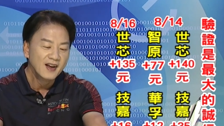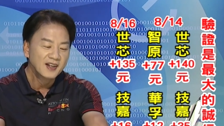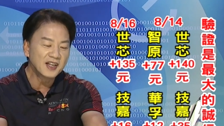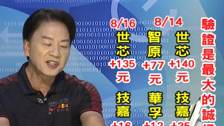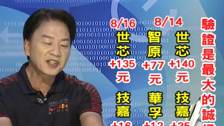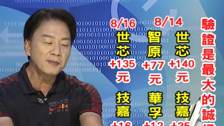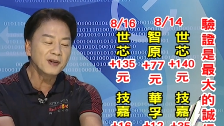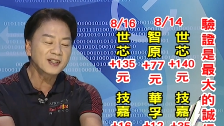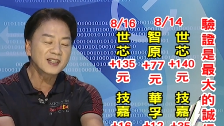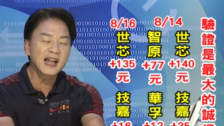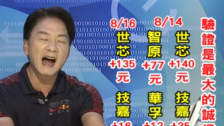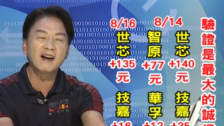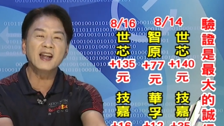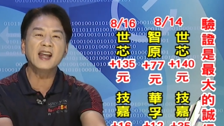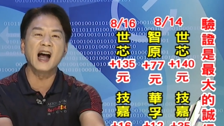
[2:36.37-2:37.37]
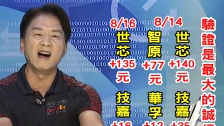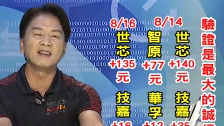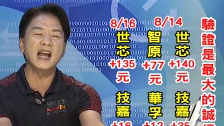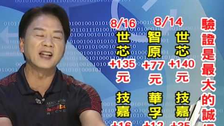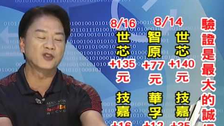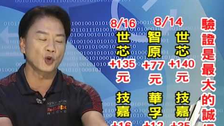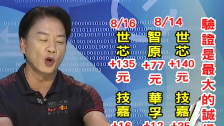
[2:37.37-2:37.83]
你知不知道利好？
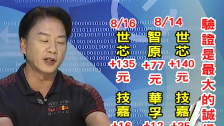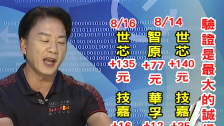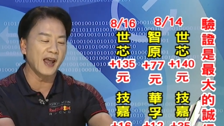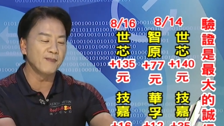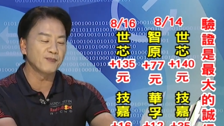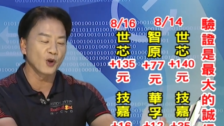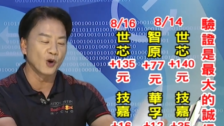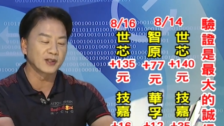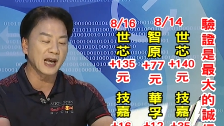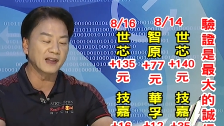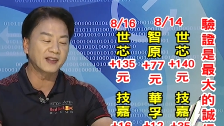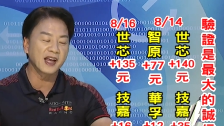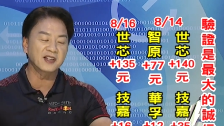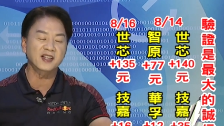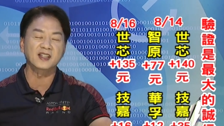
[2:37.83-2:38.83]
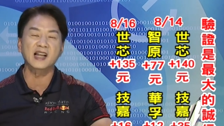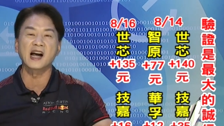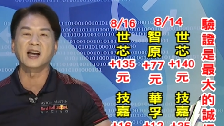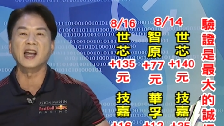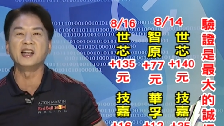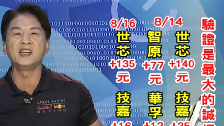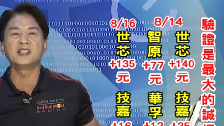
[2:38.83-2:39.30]
在昨天，我在电视
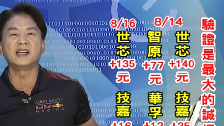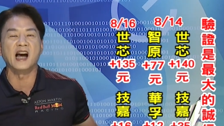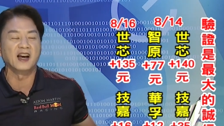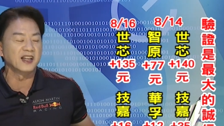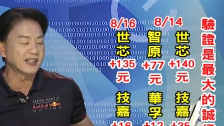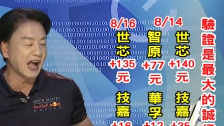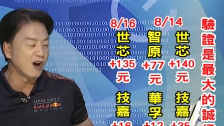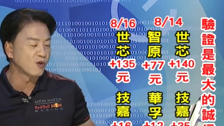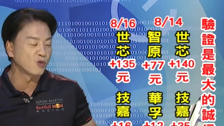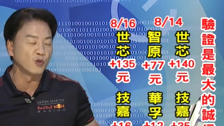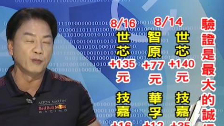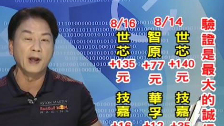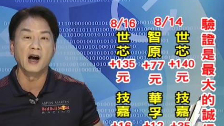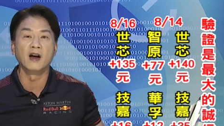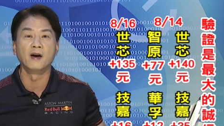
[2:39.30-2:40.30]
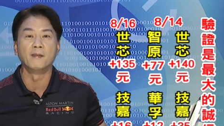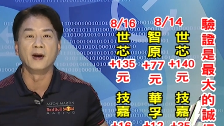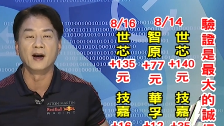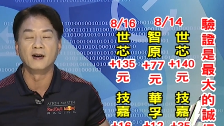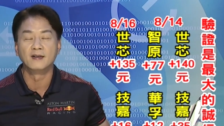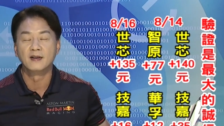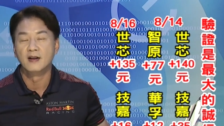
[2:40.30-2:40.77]
上跟你讲一档股票，有没
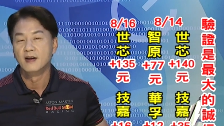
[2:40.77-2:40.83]
有？